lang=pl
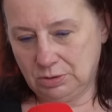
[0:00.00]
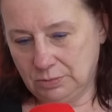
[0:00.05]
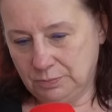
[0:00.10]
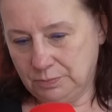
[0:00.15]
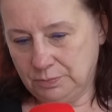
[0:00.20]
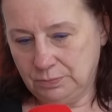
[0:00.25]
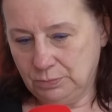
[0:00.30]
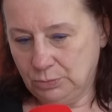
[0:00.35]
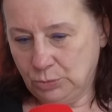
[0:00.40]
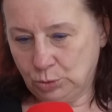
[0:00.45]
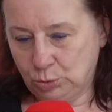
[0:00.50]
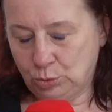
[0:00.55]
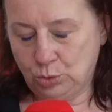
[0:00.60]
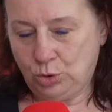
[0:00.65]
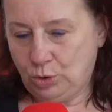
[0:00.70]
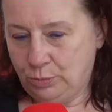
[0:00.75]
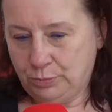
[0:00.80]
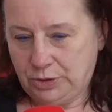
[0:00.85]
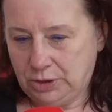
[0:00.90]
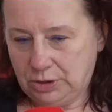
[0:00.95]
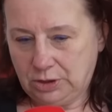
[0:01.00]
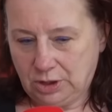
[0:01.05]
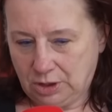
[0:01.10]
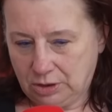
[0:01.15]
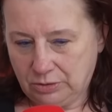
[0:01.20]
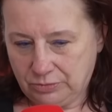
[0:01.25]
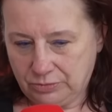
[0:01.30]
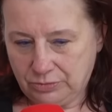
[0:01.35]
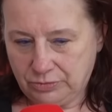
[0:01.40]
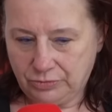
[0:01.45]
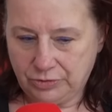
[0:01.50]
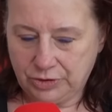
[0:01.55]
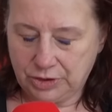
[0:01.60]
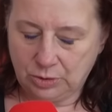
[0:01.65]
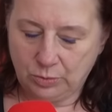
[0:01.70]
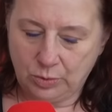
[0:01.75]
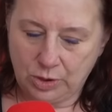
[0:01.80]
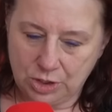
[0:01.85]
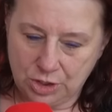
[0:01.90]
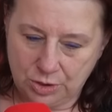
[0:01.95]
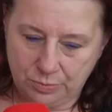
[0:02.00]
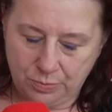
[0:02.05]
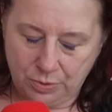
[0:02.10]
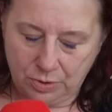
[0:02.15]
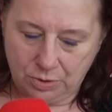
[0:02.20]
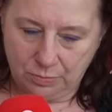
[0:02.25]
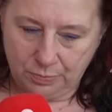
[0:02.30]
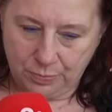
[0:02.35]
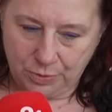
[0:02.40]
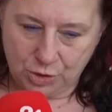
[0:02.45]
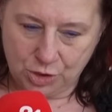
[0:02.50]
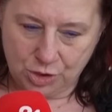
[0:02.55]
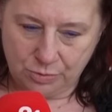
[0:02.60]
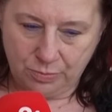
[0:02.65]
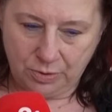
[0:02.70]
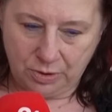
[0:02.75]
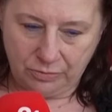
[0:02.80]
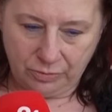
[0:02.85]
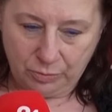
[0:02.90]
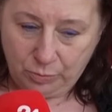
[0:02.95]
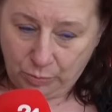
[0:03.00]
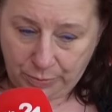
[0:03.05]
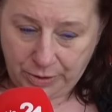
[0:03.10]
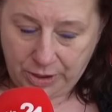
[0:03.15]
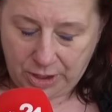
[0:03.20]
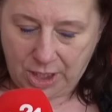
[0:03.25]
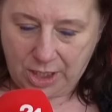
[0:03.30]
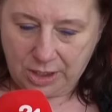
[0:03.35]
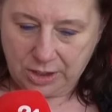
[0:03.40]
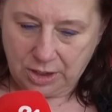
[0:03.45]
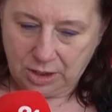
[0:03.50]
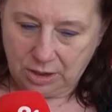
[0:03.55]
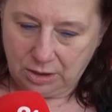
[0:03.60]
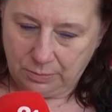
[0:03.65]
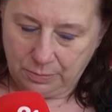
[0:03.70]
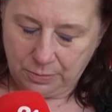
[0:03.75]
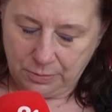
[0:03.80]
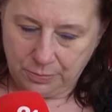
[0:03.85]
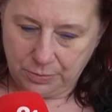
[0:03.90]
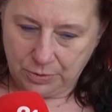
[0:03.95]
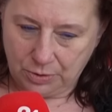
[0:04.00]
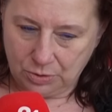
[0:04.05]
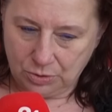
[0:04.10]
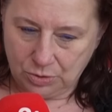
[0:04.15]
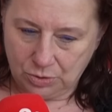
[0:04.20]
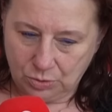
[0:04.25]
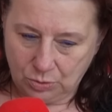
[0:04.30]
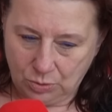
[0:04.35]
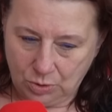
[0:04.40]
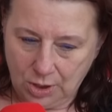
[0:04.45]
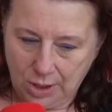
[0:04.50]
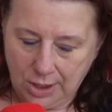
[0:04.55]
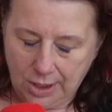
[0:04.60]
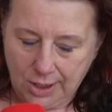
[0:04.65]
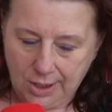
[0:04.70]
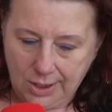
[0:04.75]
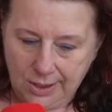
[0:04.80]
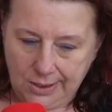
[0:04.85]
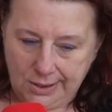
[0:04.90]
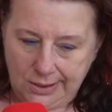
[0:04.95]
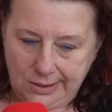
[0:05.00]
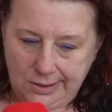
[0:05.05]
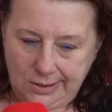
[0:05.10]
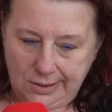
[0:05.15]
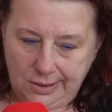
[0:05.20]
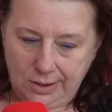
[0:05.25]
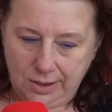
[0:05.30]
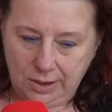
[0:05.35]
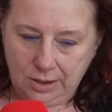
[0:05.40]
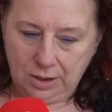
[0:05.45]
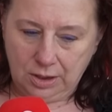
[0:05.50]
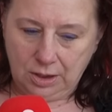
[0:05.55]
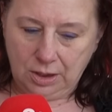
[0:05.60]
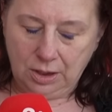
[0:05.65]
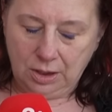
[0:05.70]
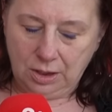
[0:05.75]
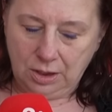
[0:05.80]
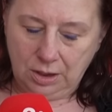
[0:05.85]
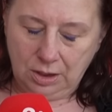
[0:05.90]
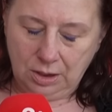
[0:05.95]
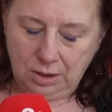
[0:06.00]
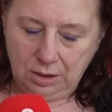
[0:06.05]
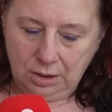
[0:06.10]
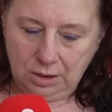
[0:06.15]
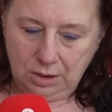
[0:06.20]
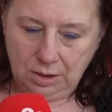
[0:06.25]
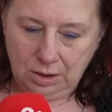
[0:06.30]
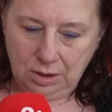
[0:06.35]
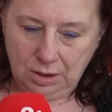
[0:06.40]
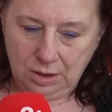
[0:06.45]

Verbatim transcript: y, no, do trumny tak, w zakładzie pogrzebowym, ubierania go po prostu. I,